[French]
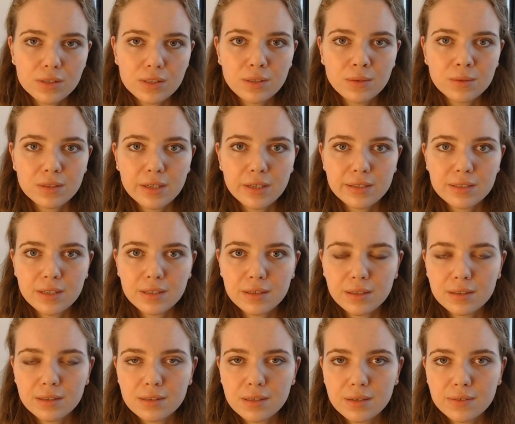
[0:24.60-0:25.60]
donc c'est assez
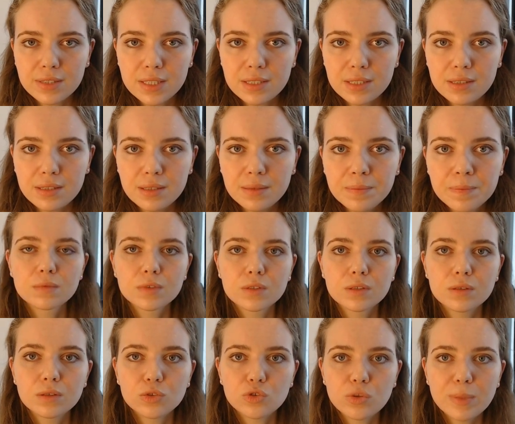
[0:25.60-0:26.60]
intéressant à visiter.
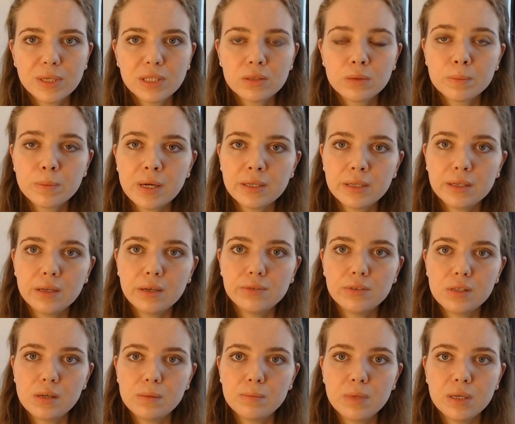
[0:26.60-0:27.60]
Donc je vais pas tant parler de la
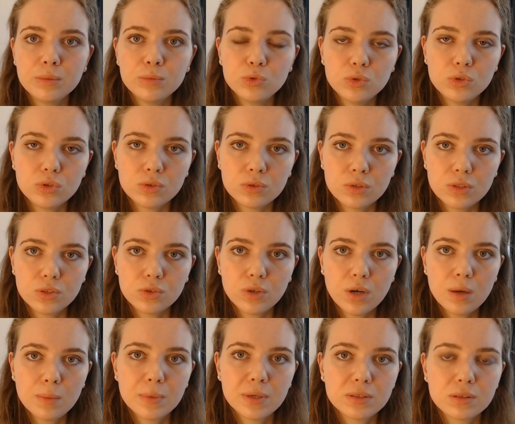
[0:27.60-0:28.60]
ville elle-même ou de son
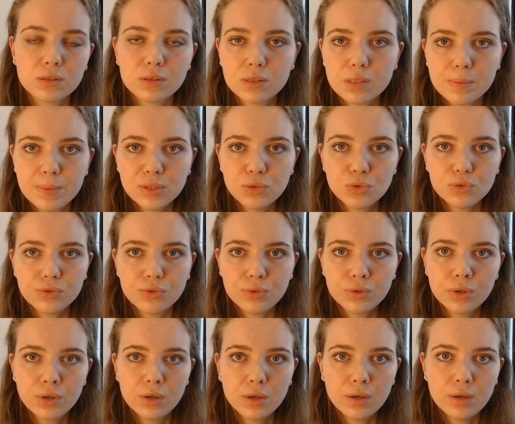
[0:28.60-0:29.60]
histoire parce que j'ai pas tout
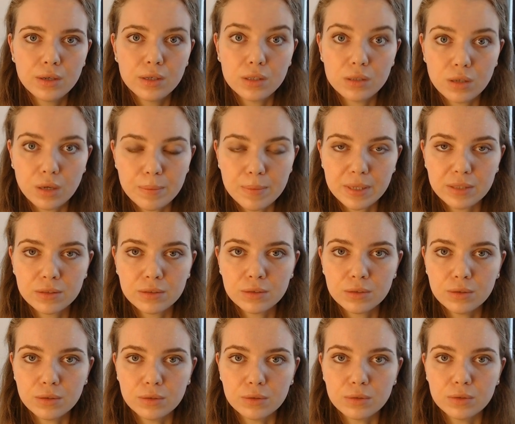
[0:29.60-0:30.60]
vu et n'aurai pas le temps
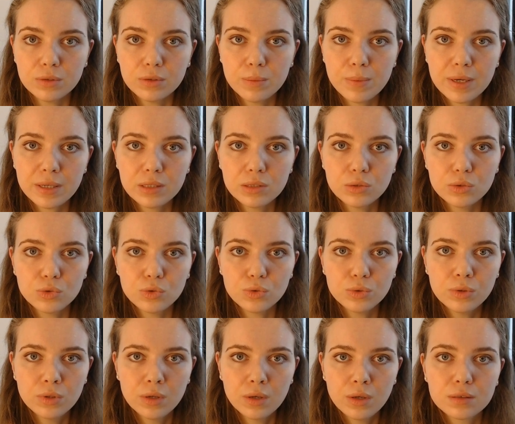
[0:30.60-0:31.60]
de, parler de
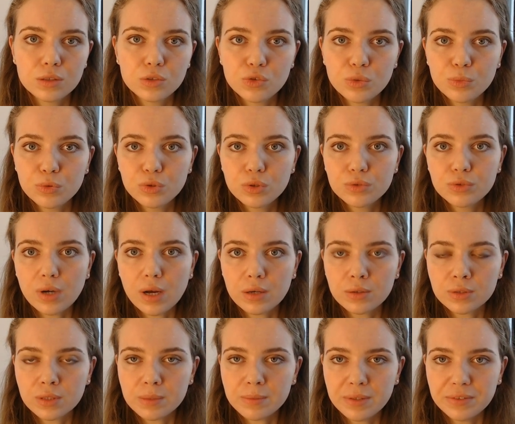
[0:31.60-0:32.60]
tout. Je vais plutôt vous
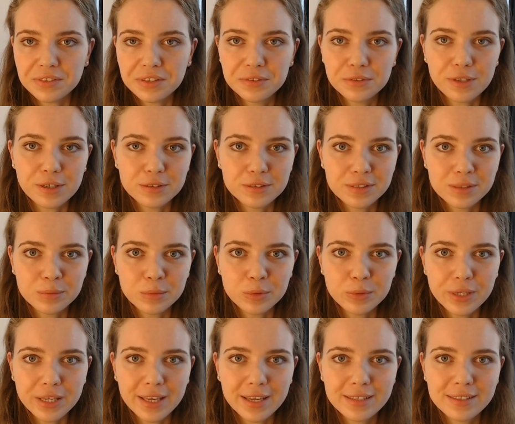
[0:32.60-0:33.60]
raconter ma vie, vous raconter mon
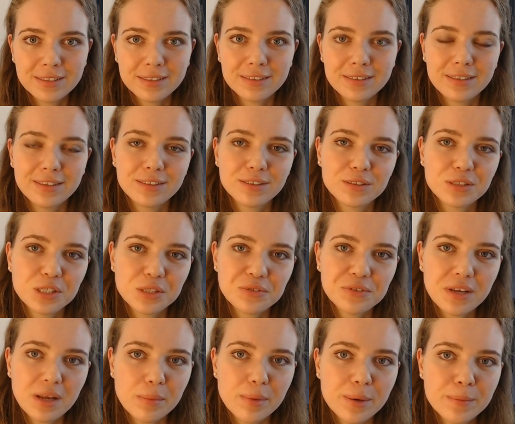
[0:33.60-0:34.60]
week-end et ce que j'ai
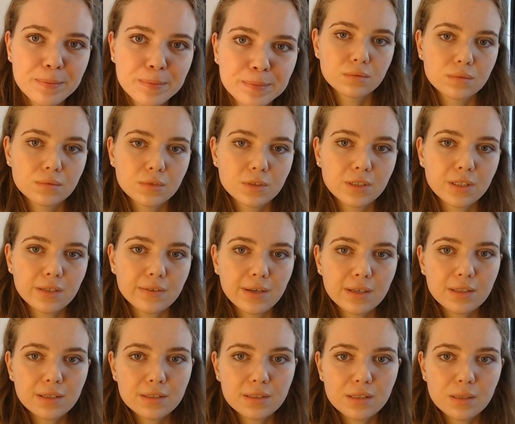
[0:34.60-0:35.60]
fait là-bas. Donc à
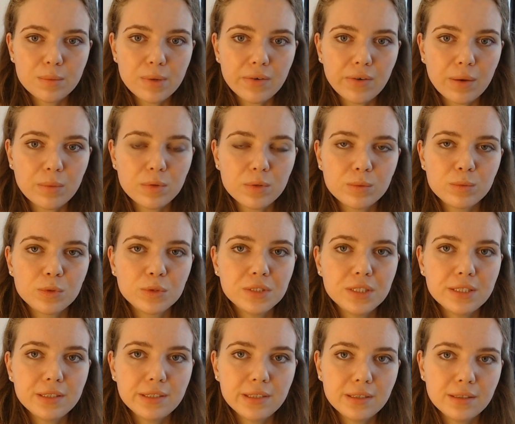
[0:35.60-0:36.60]
vrai dire, c'était pas vraiment mon
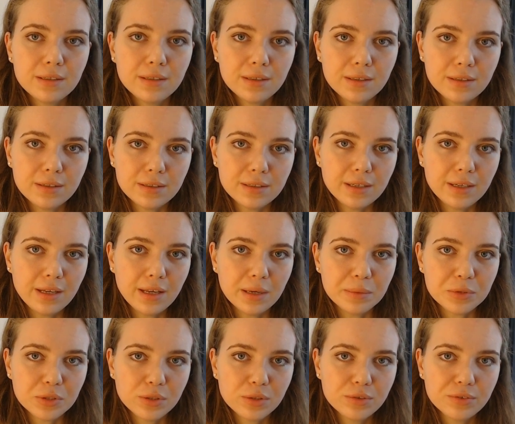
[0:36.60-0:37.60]
idée euh, d'aller à
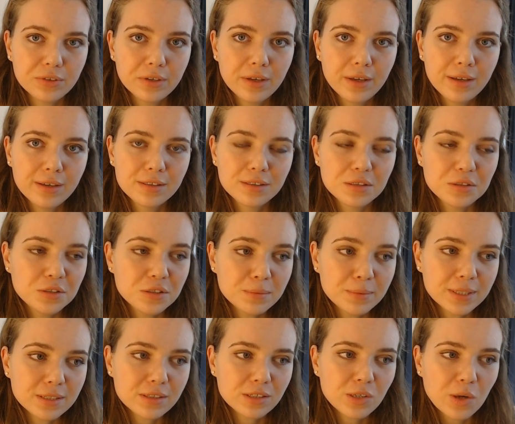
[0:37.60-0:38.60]
Pskov, c'est juste
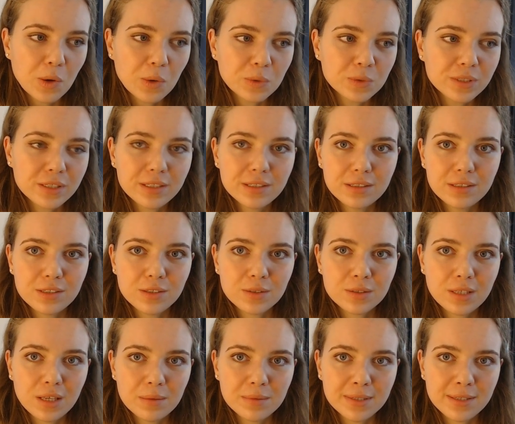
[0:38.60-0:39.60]
parce que j'ai rencontré des
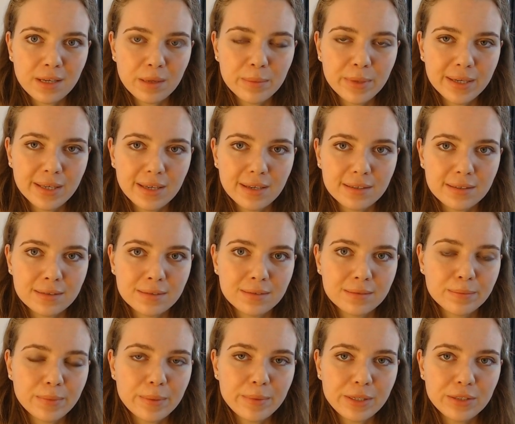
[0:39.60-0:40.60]
gens qui habitent là-bas il y a
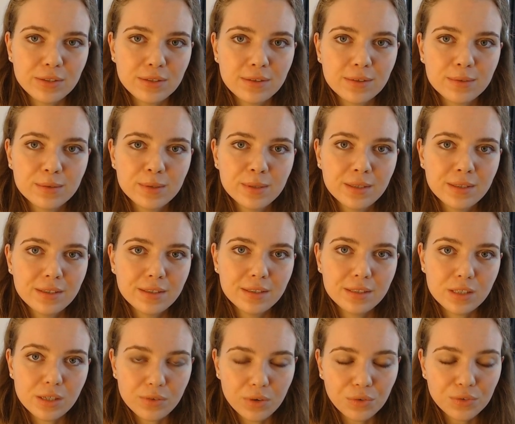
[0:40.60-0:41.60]
pas mal de temps
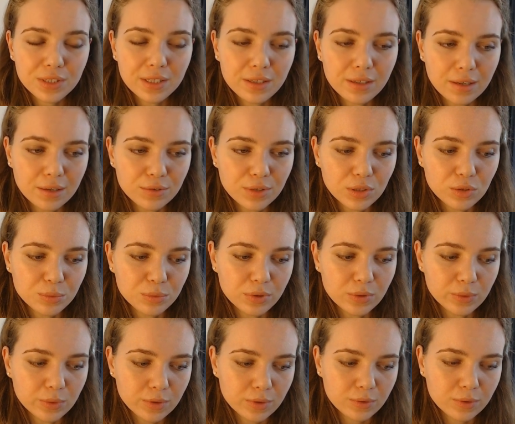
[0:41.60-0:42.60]
et j'avais envie d'aller les voir depuis
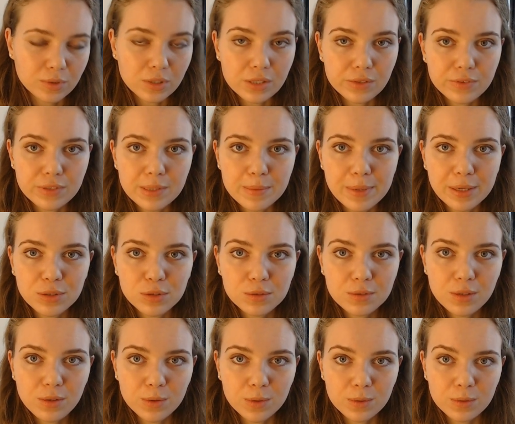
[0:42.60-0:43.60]
longtemps, donc j'ai fini par
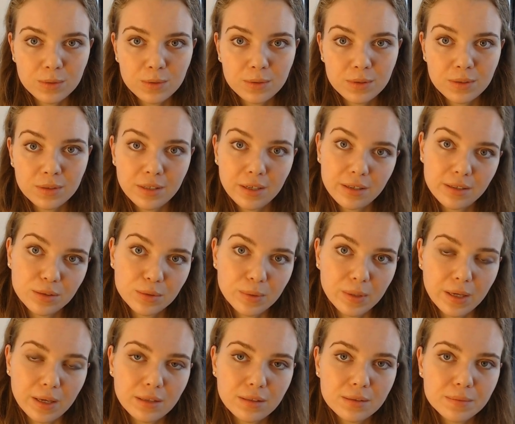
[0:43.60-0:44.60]
trouver le, temps d'y aller ce
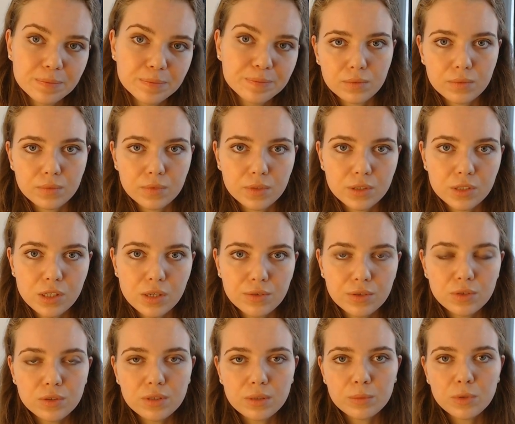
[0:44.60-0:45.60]
week-end.
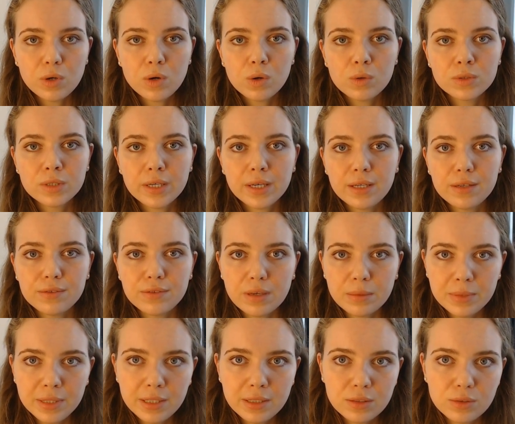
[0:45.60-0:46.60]
J'avais notamment rencontré une
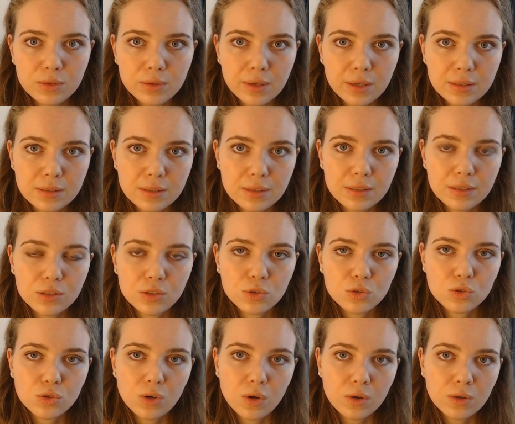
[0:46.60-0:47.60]
famille sur un site
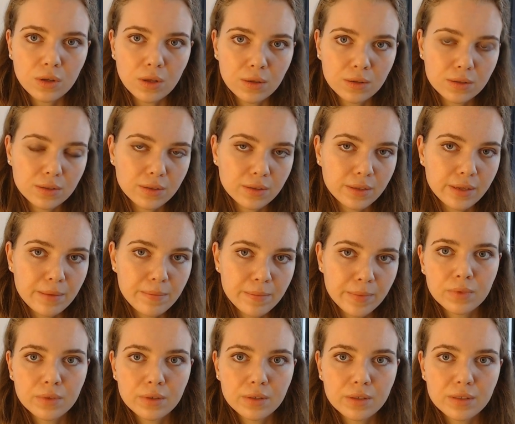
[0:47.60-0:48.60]
d'échange de langues, Tandem,
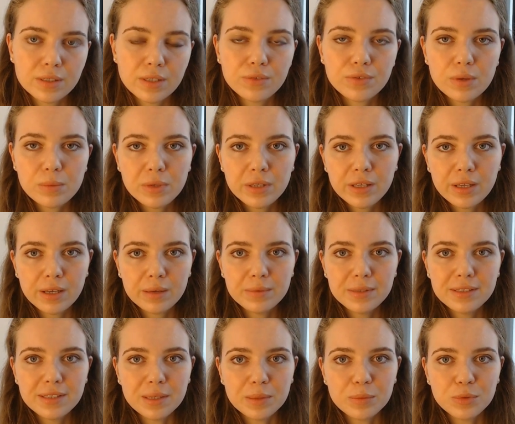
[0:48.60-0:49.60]
et cette famille
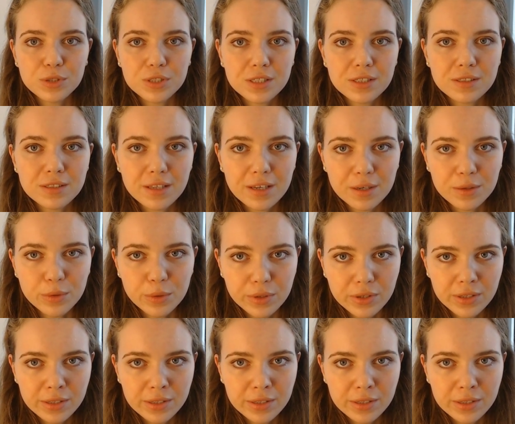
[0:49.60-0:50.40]
habite à Pushkinski et Gore,